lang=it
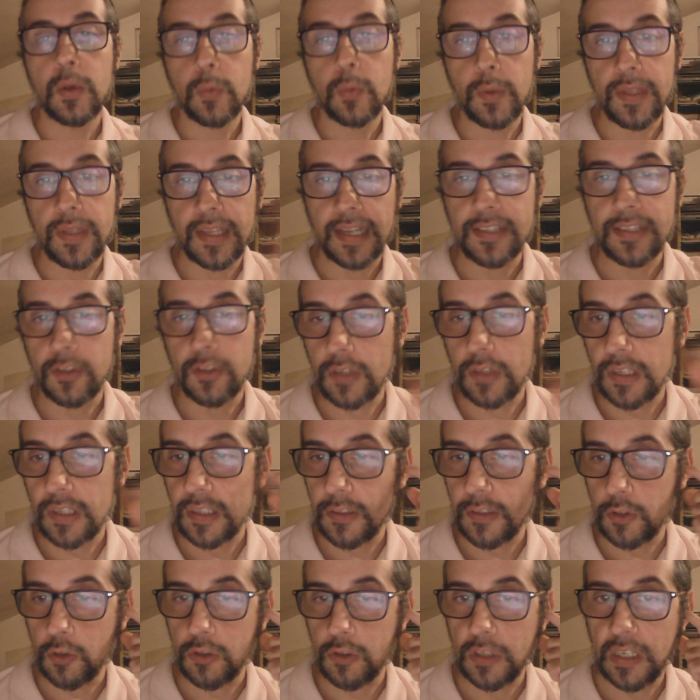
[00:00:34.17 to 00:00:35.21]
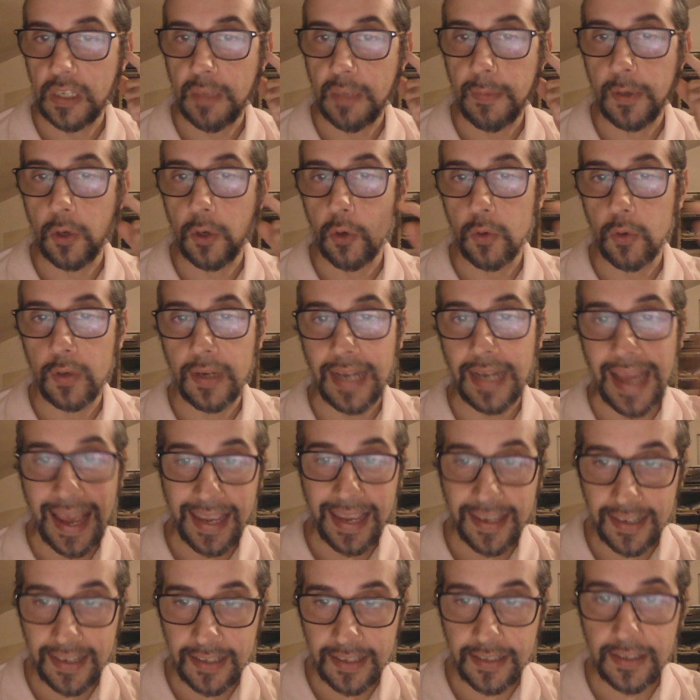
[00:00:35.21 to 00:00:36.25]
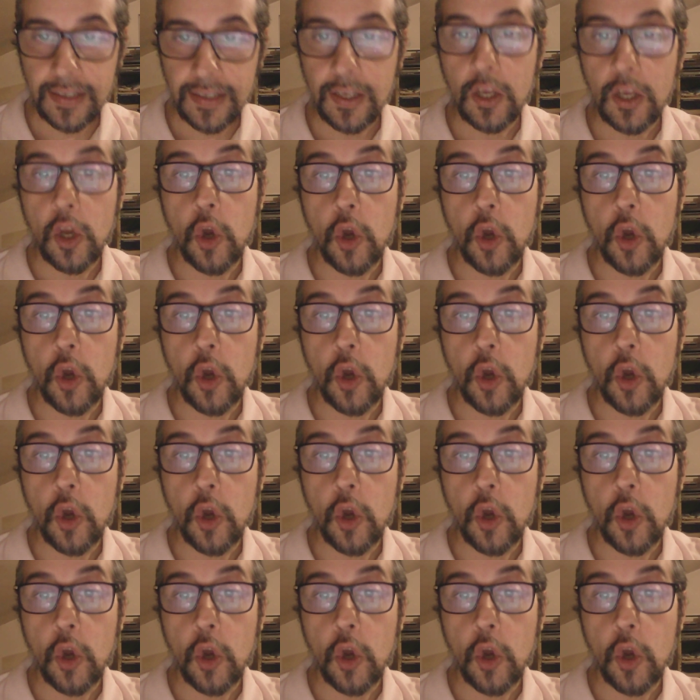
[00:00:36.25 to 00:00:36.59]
Quindi ragazzi, continuate a sostenermi con i like,